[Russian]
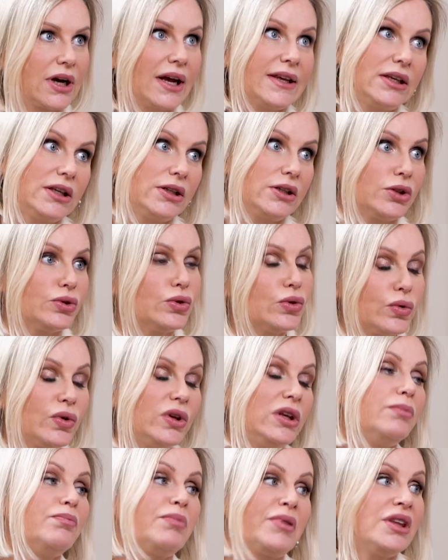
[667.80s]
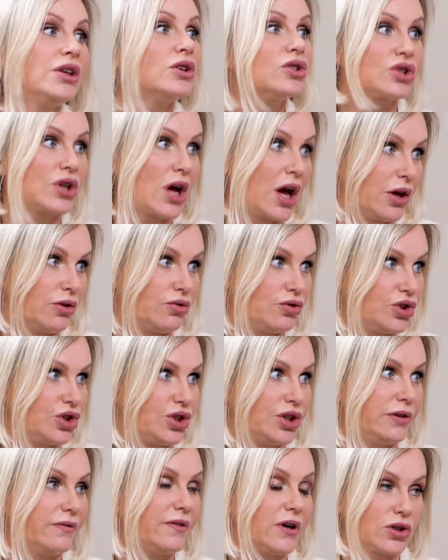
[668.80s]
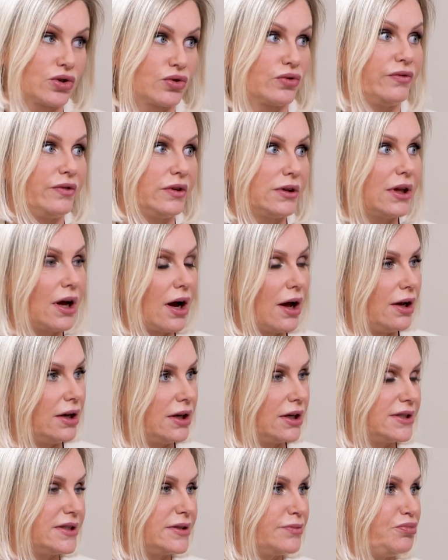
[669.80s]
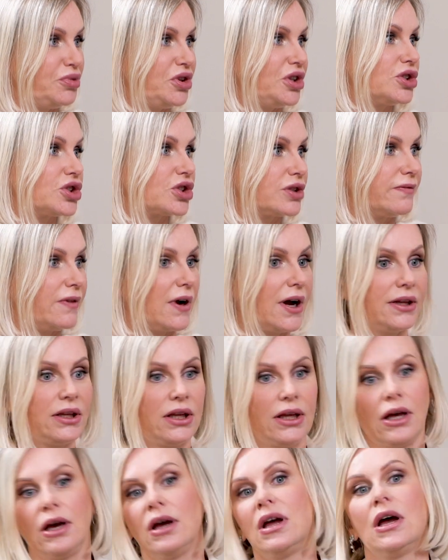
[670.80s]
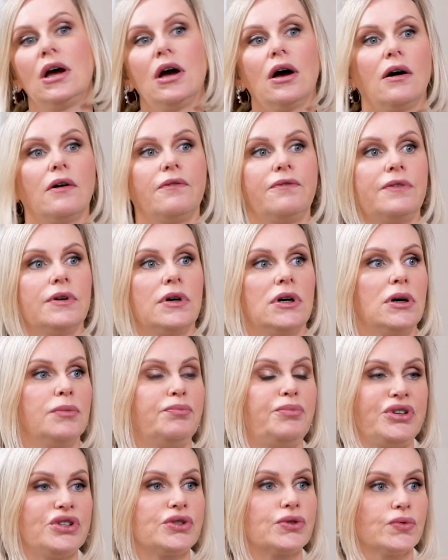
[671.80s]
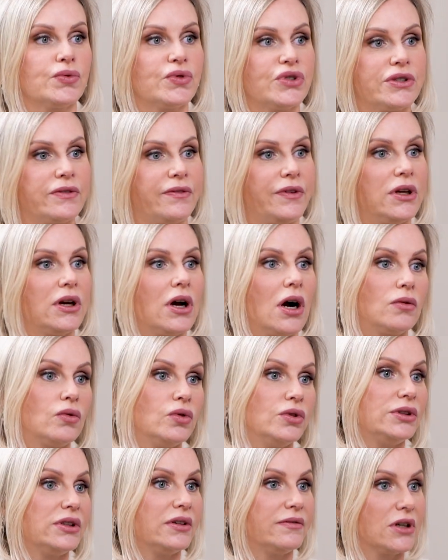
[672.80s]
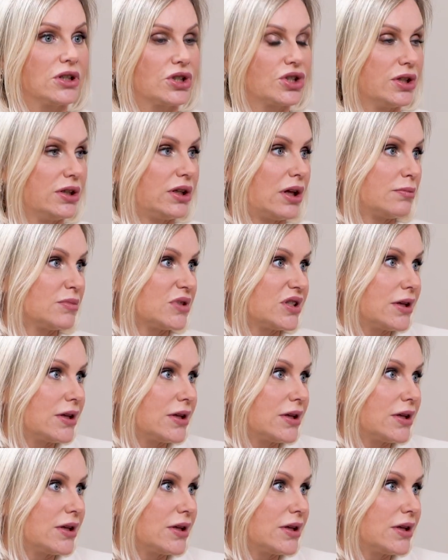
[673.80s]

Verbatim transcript: какие-то другие понижающие вашу витальность переживания в присутствии какой-то вашей там